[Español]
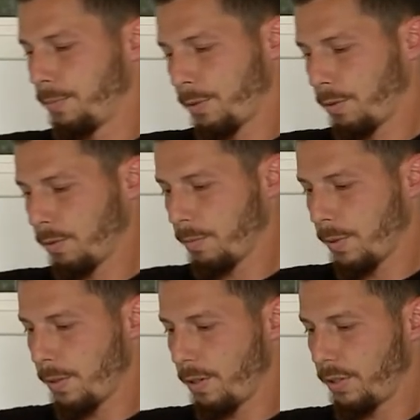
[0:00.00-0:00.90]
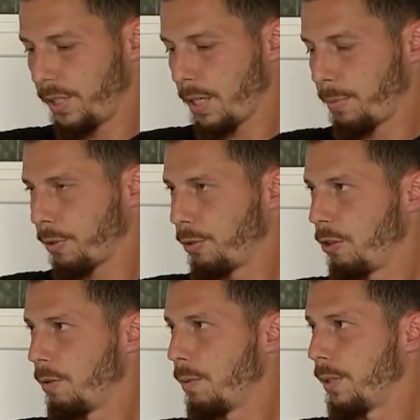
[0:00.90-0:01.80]
como vos lo decías, por todos
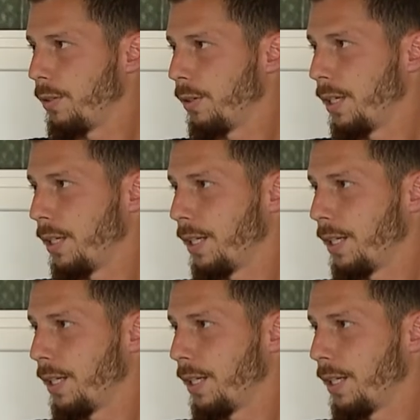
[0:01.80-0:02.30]
los momentos que,